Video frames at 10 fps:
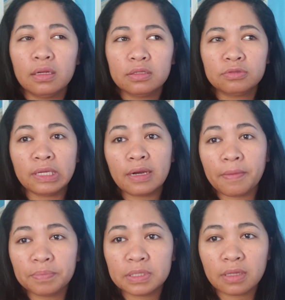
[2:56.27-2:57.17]

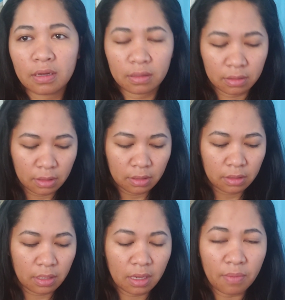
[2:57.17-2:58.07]
Syrup siya
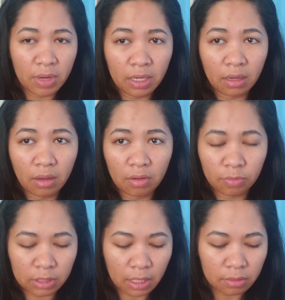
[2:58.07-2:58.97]
nya gamay ra kay akong
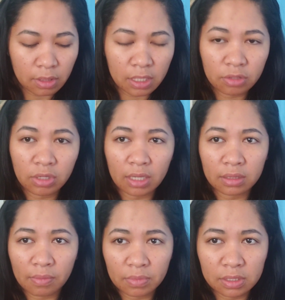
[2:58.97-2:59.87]
butang kan dili ka
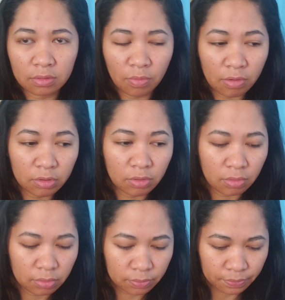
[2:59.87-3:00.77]
itam tamis eh, mo mao
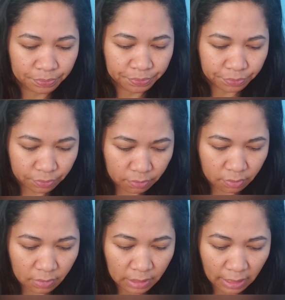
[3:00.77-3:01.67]

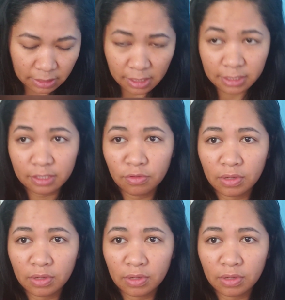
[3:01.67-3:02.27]
nya siliksi do